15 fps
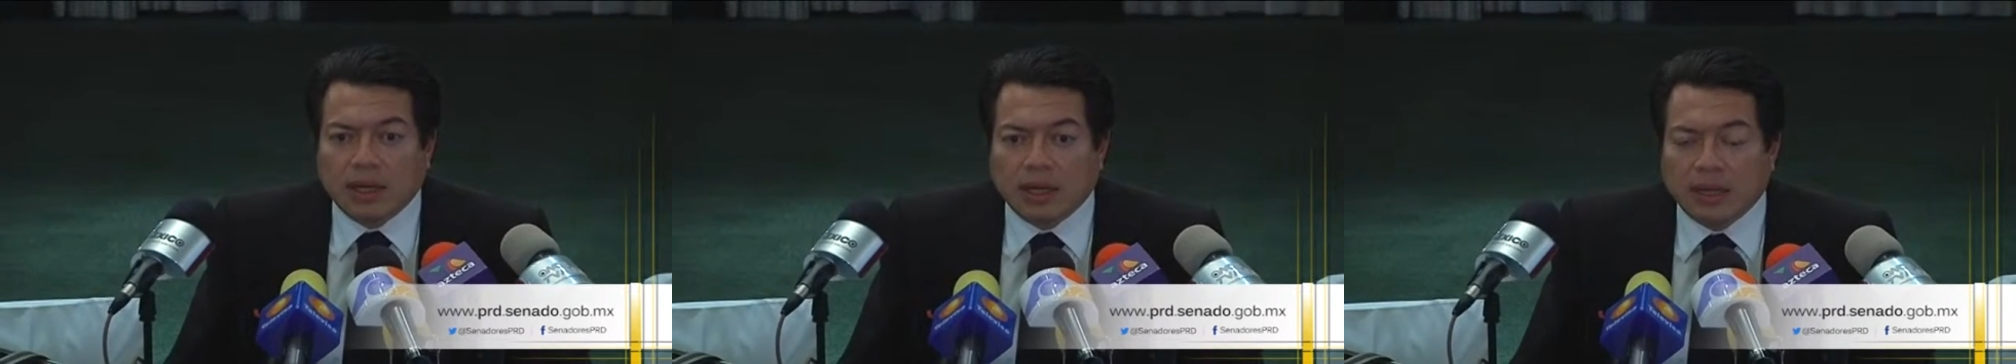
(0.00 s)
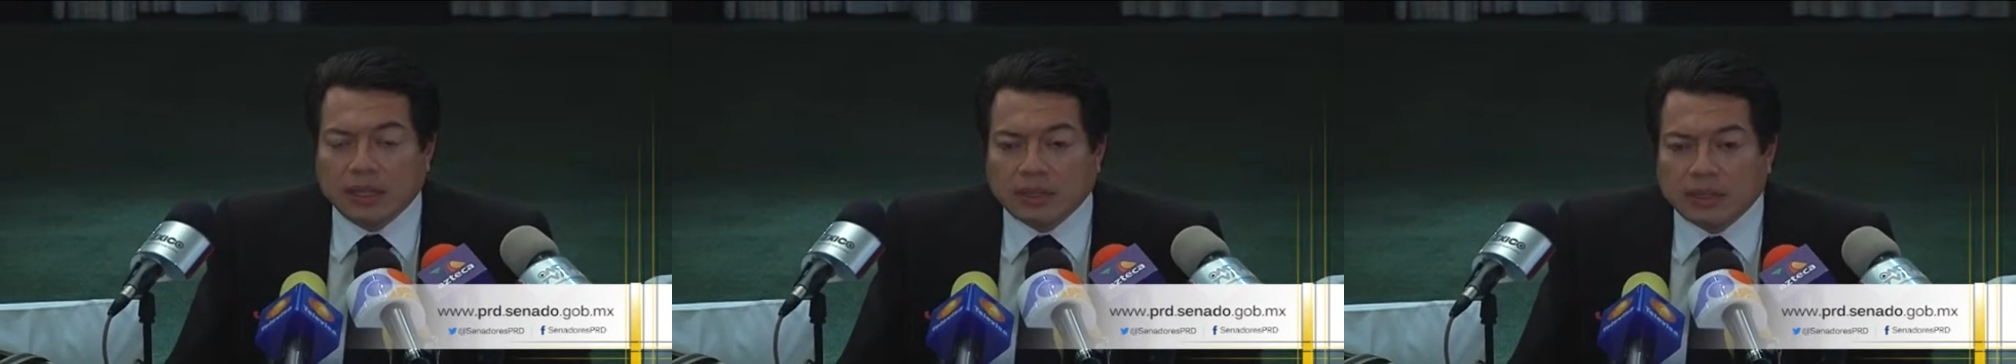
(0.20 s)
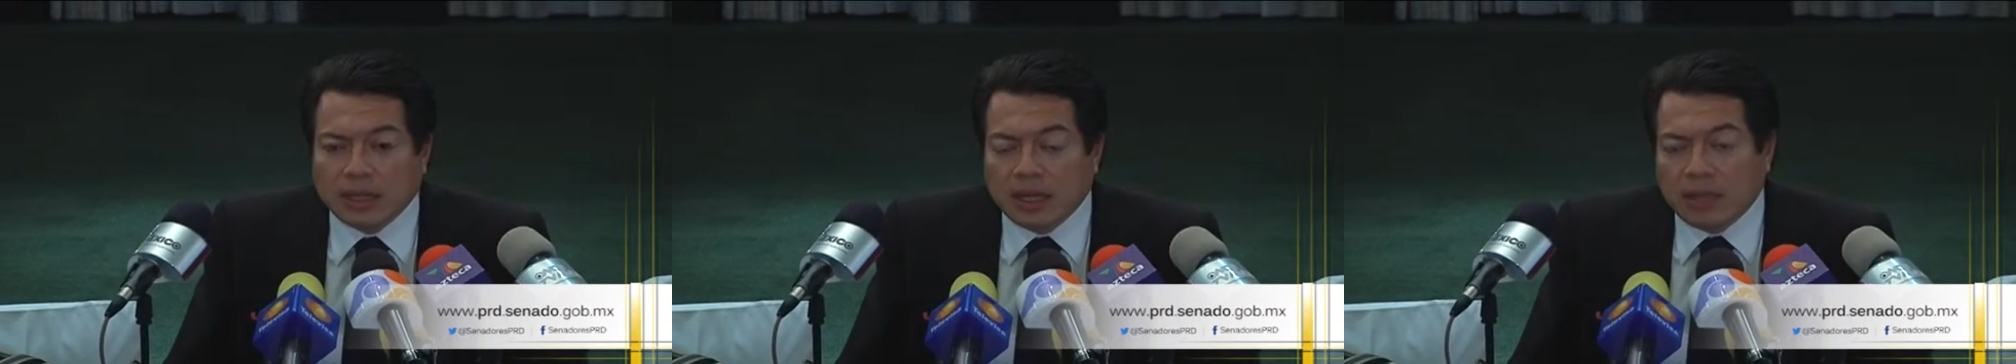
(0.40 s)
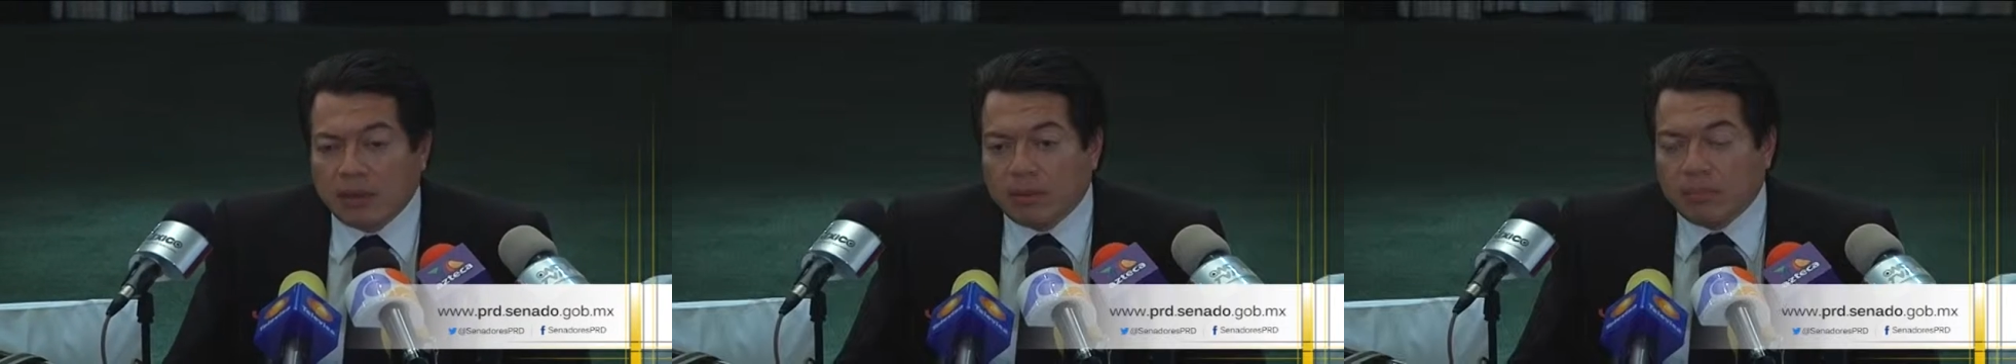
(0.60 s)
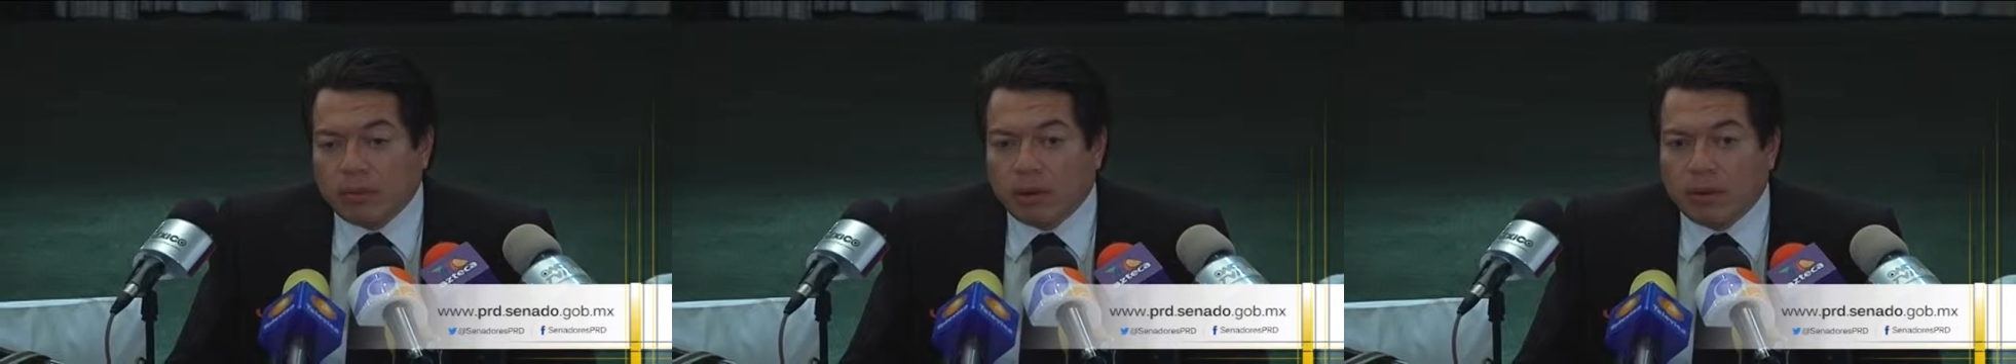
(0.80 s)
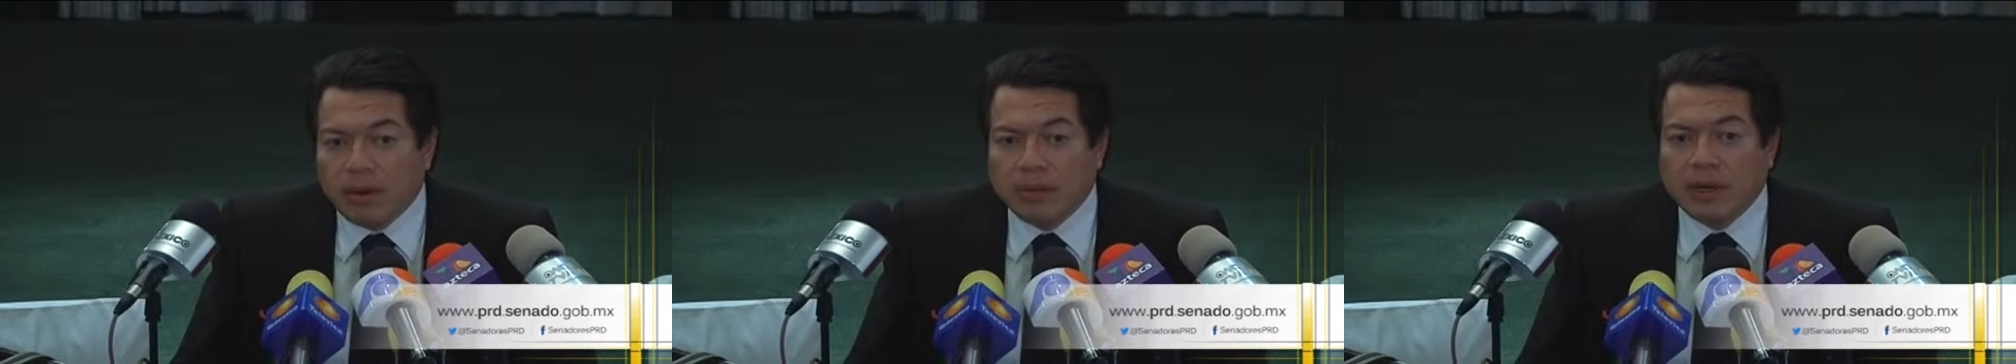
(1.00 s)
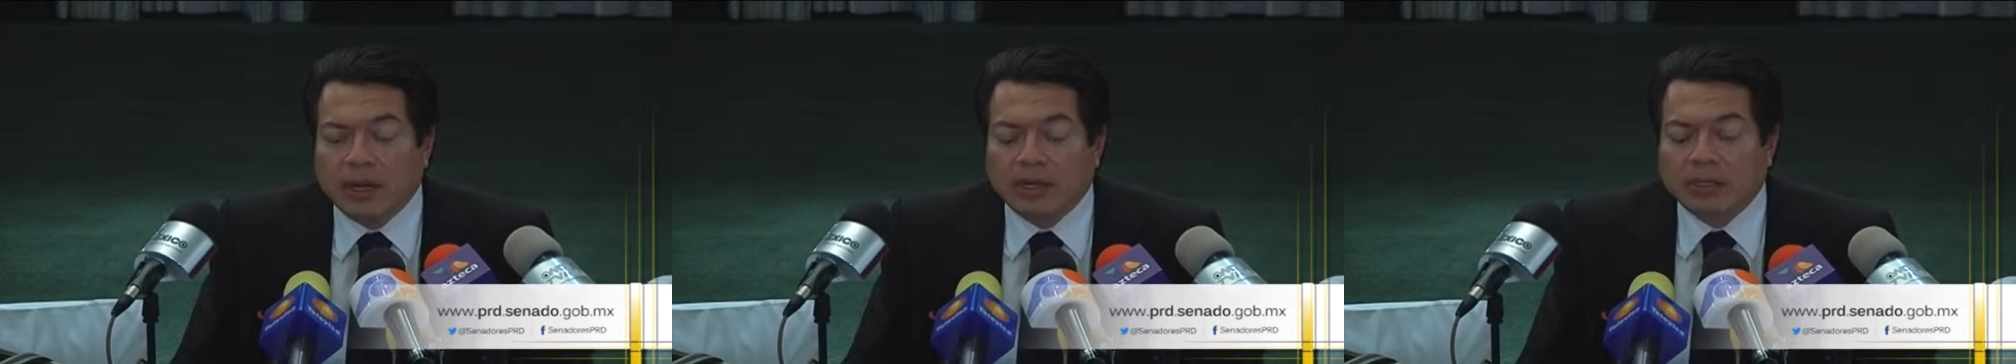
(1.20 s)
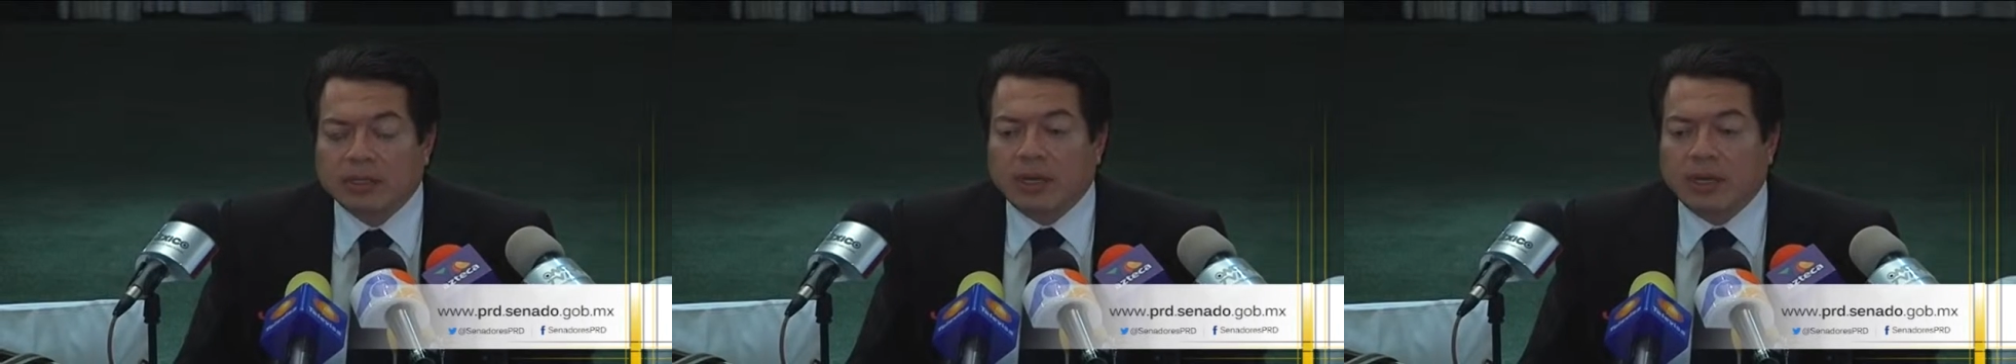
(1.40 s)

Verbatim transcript: este problema en el que